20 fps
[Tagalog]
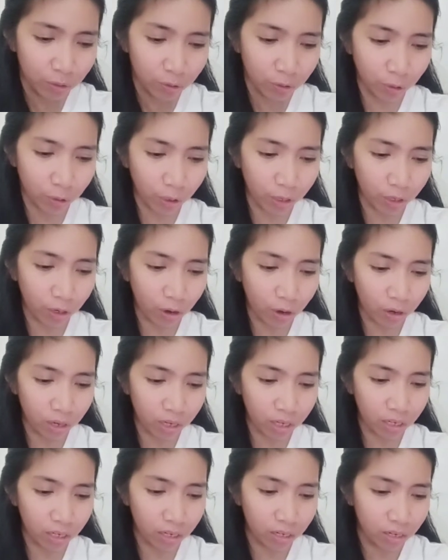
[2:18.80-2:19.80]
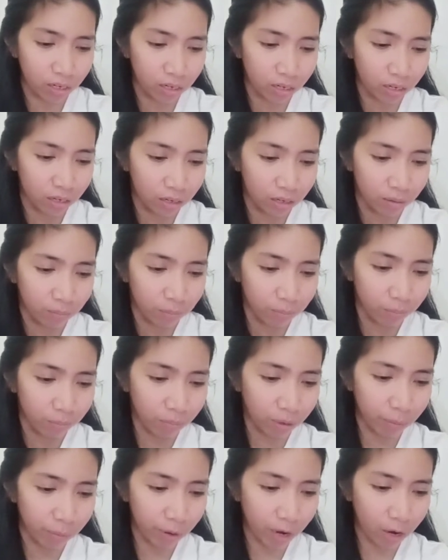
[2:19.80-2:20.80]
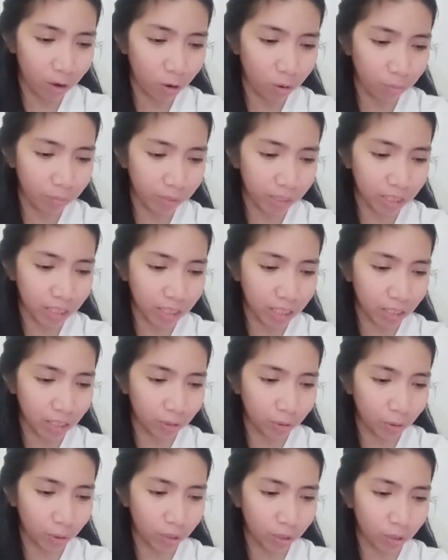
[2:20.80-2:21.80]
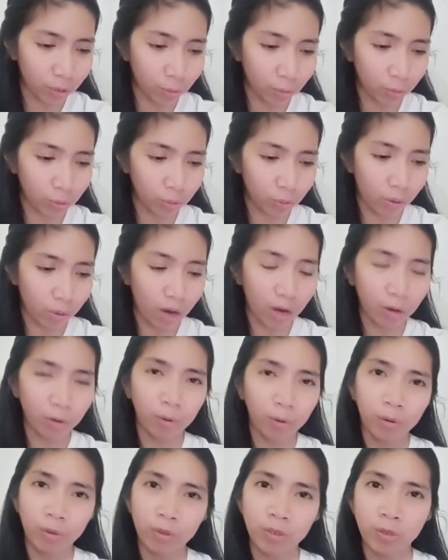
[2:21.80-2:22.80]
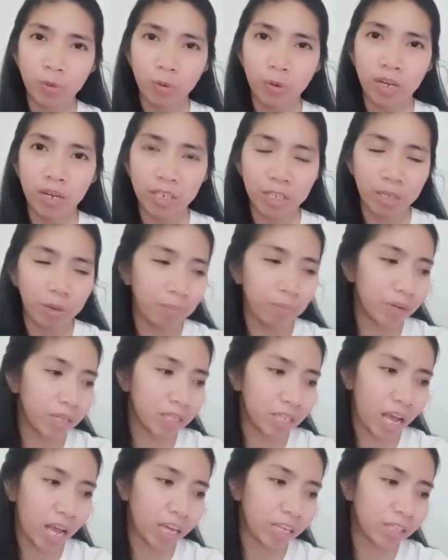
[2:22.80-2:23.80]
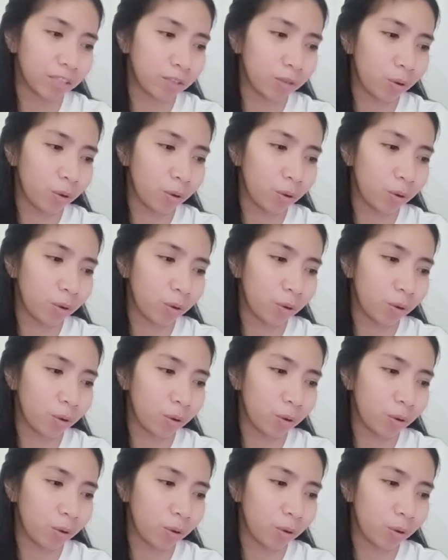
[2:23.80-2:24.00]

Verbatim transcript: So, yon May mga comments dito. Natutuwa ako. Gusto ko lang siyang basahin.